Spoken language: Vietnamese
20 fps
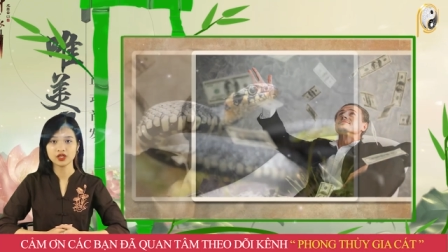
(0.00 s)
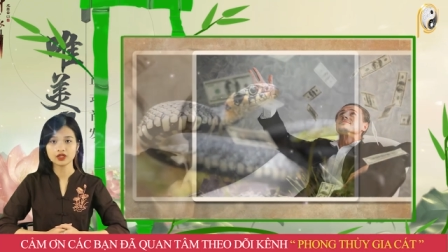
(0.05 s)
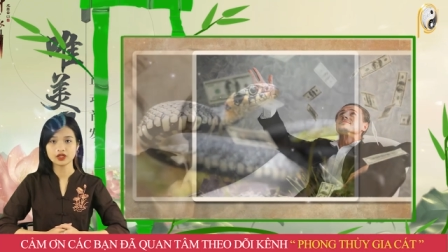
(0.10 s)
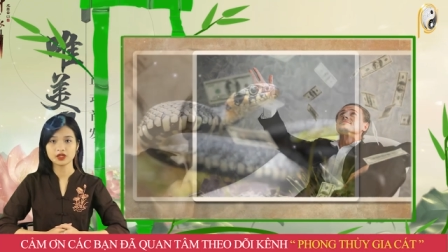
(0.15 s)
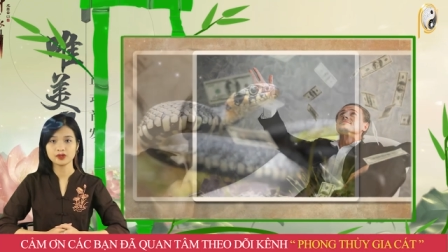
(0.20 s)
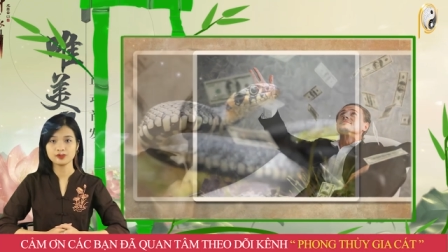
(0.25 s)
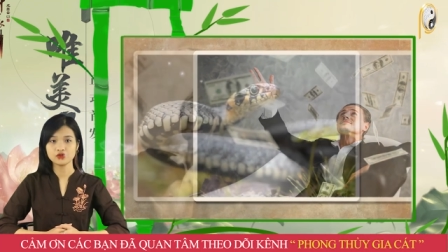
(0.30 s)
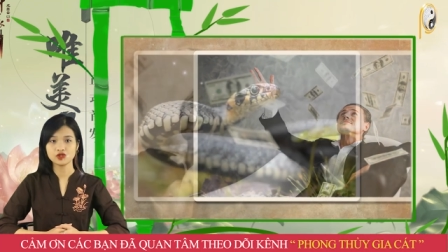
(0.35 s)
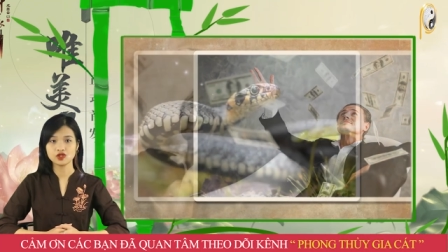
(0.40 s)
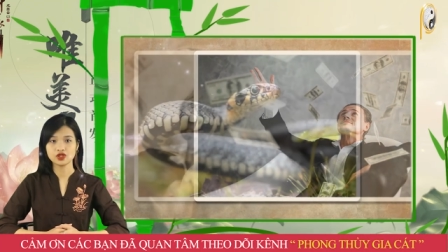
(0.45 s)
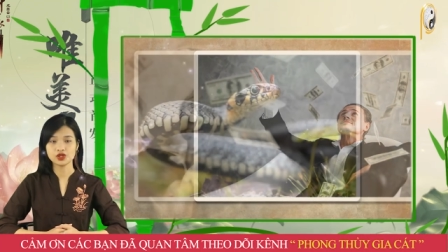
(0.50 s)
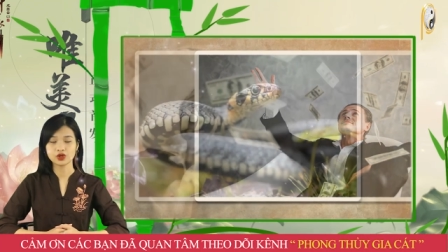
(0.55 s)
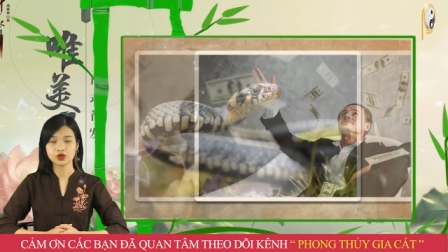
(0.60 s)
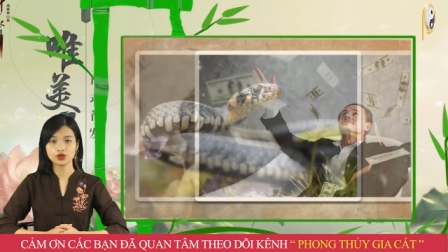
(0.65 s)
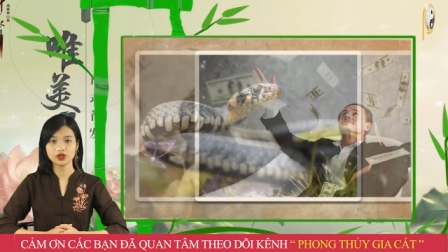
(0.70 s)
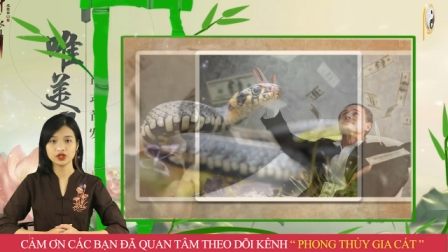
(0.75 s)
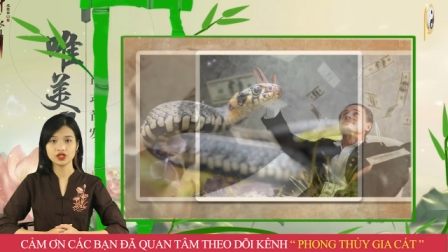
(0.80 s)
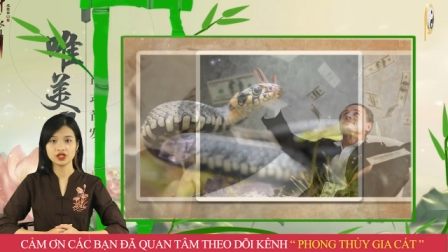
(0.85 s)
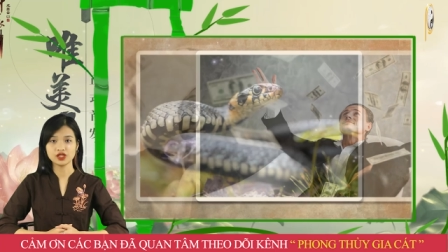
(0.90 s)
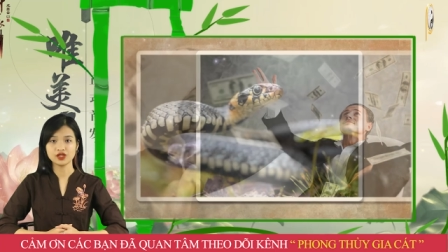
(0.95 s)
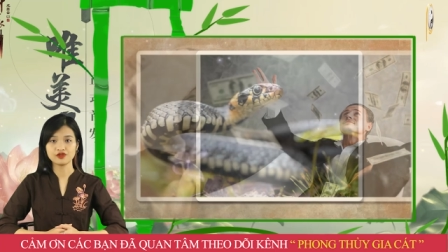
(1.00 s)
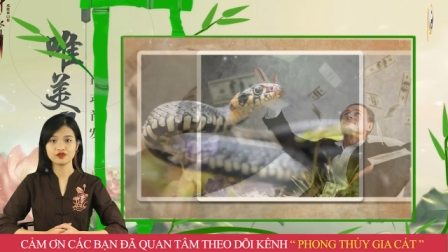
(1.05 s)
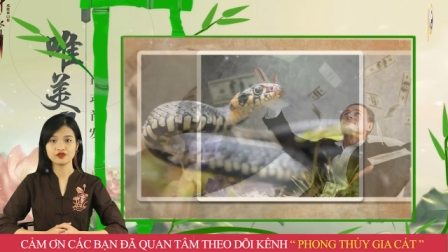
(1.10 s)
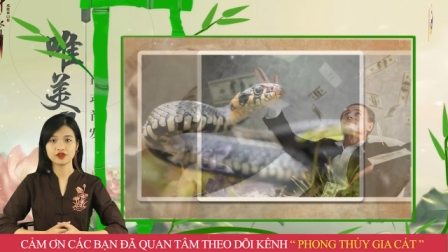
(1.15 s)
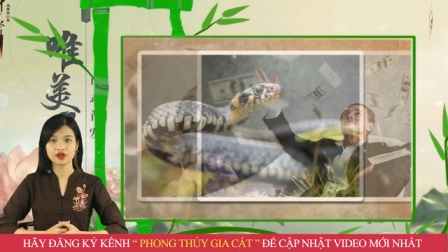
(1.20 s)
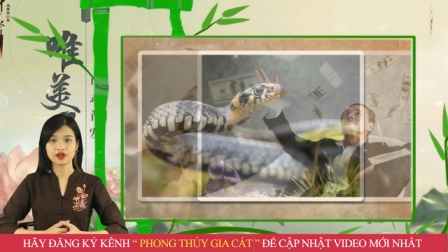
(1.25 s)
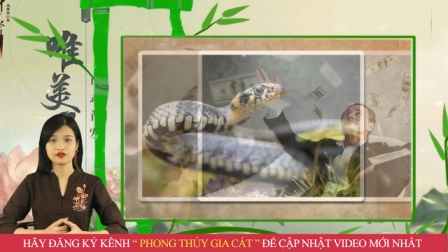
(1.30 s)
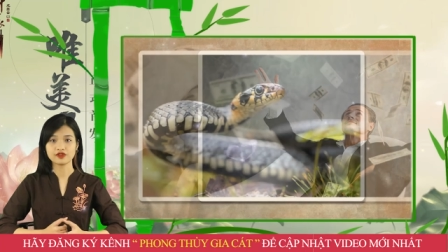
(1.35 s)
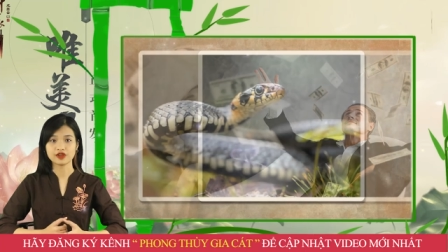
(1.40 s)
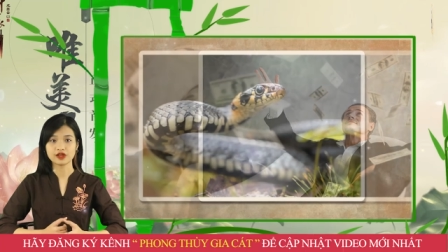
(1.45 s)
Thậm chí có thời điểm
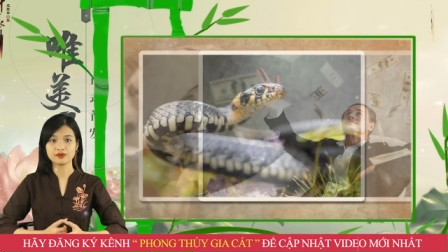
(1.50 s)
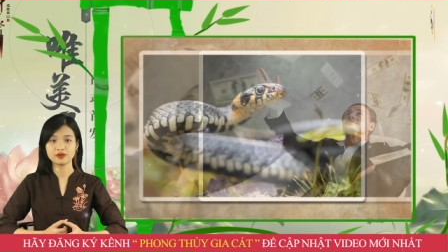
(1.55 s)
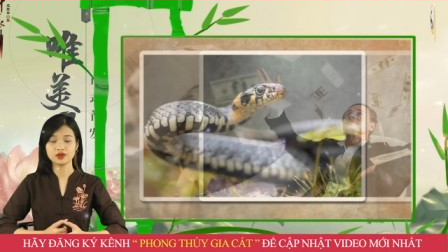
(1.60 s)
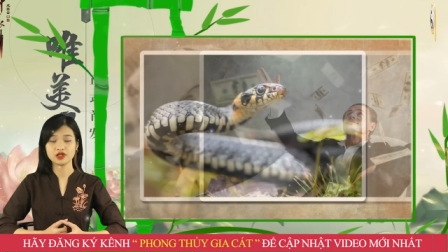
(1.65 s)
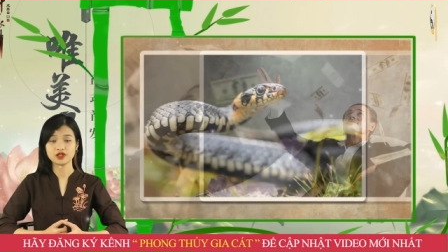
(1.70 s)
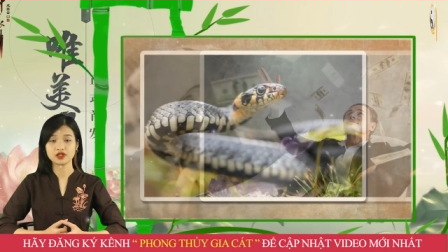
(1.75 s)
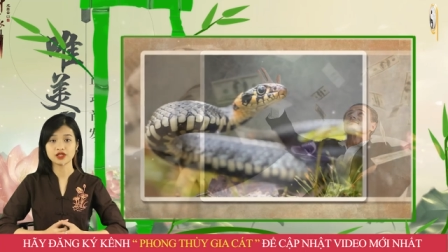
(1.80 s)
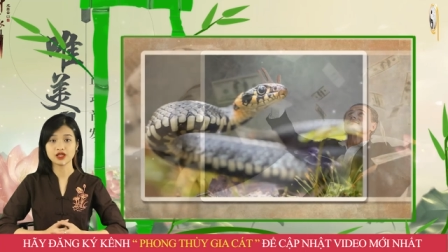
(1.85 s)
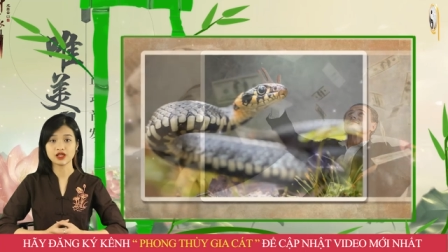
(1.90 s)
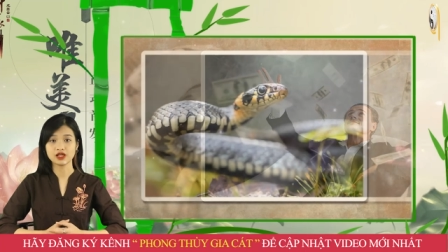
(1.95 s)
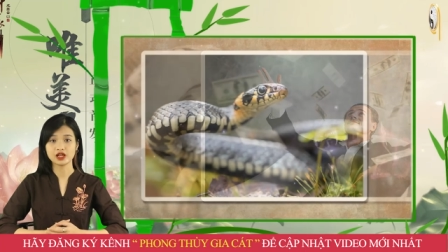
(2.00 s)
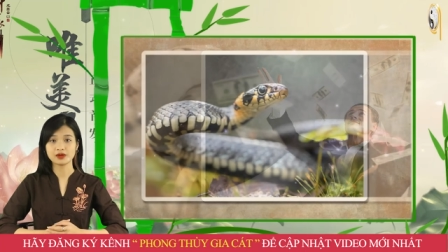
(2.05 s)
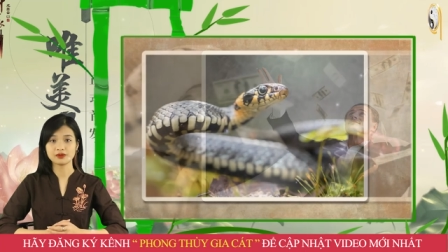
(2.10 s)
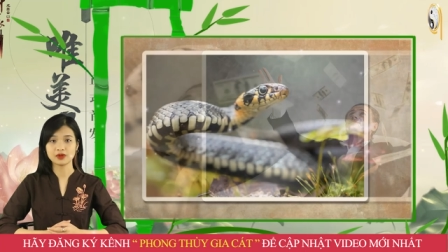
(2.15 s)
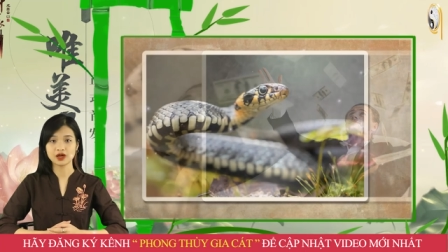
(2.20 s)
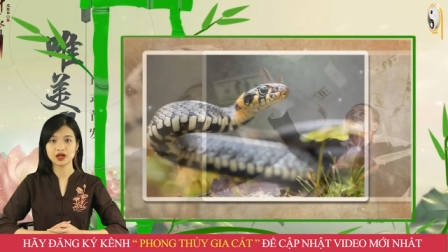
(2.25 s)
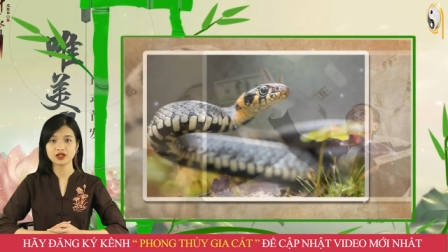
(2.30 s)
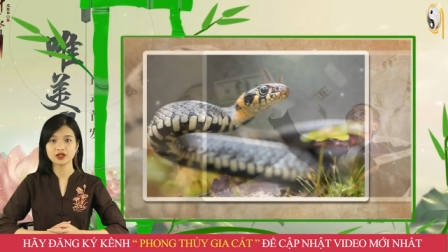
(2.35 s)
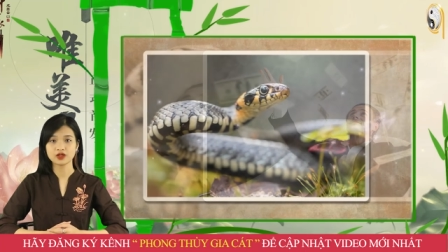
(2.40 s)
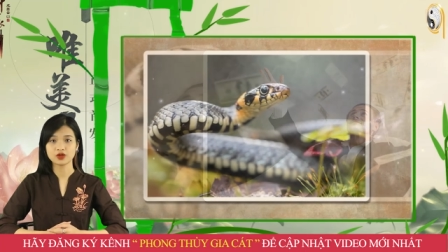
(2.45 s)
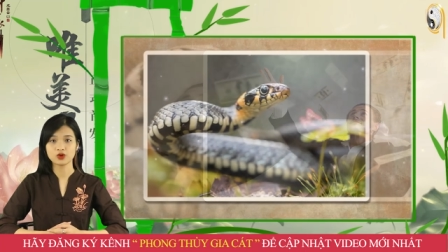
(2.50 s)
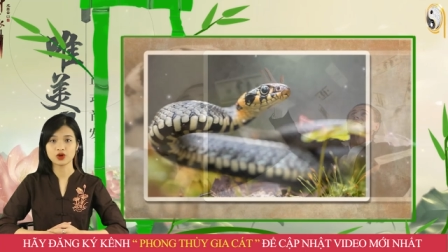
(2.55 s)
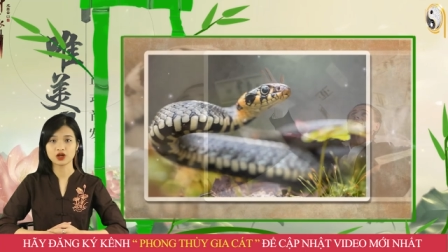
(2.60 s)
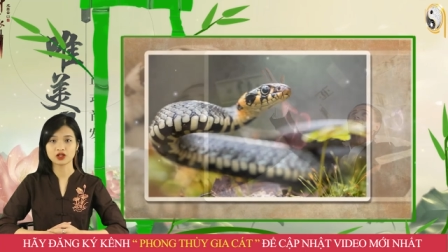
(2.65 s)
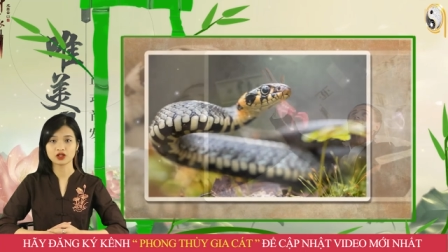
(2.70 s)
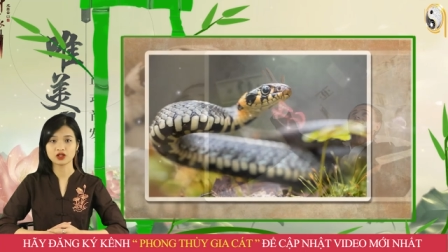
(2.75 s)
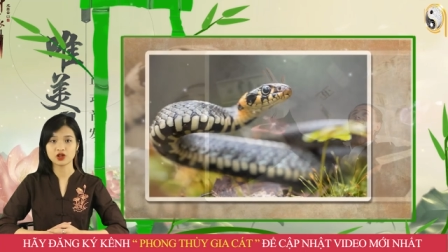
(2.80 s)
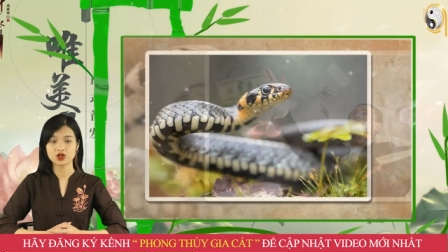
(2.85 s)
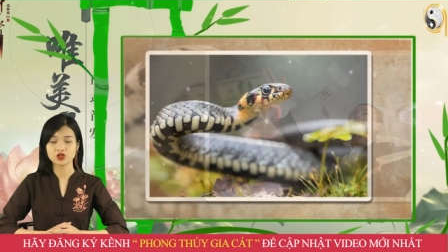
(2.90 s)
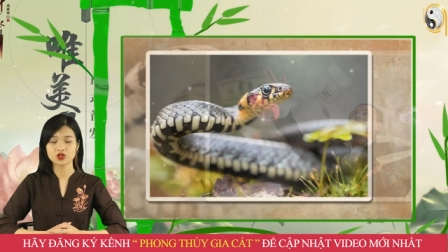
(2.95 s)
phải vay mượn để làm ăn
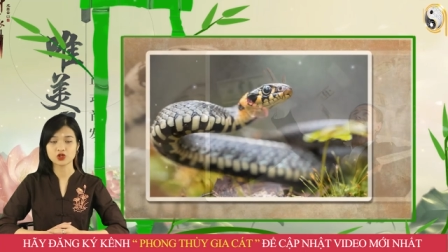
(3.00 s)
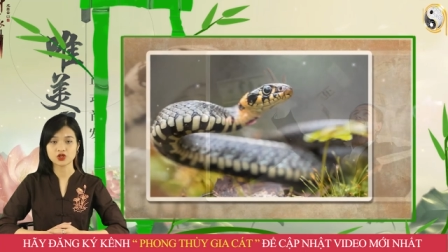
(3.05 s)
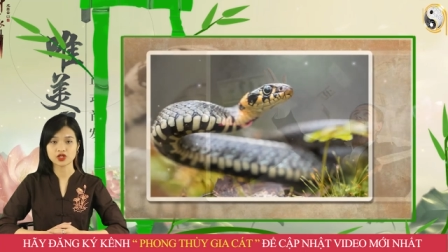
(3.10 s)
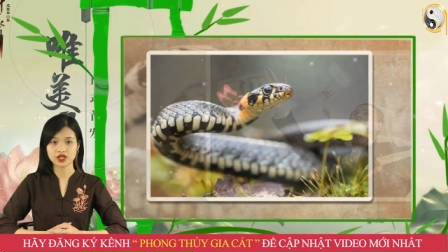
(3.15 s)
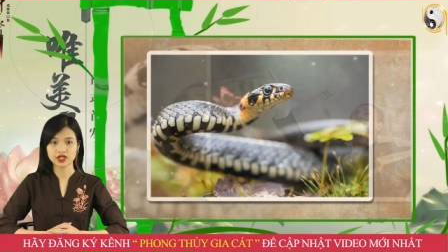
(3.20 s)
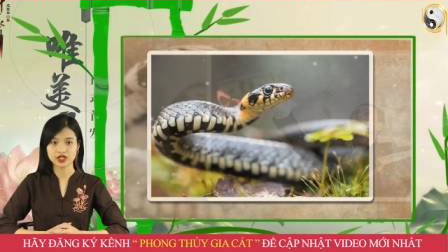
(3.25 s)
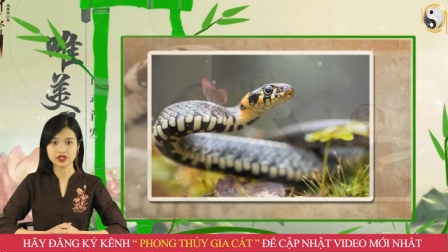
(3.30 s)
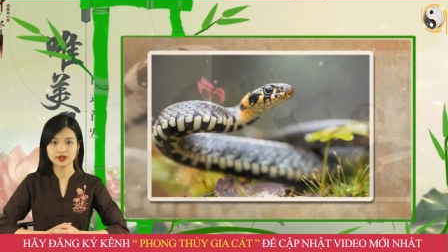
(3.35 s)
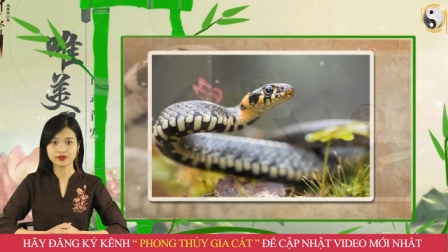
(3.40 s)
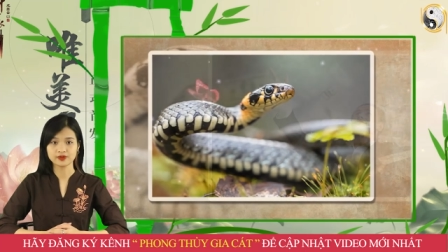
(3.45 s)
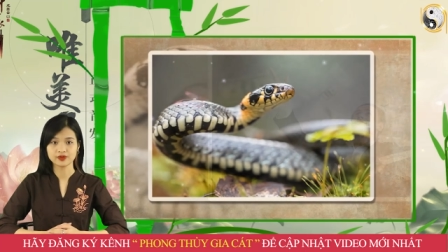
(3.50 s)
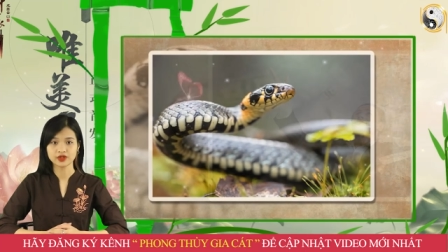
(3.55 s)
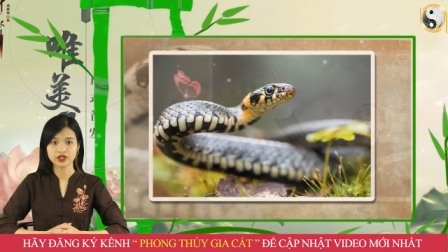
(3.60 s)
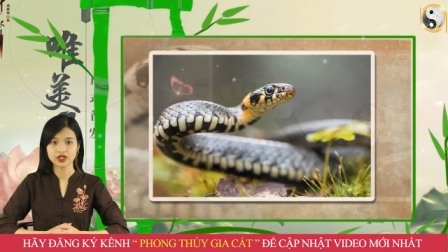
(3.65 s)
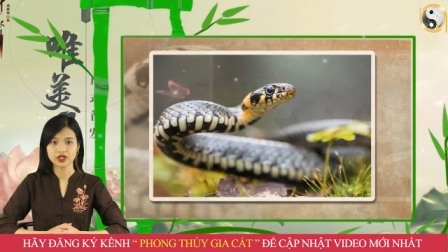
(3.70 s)
hoặc lo cho gia đình.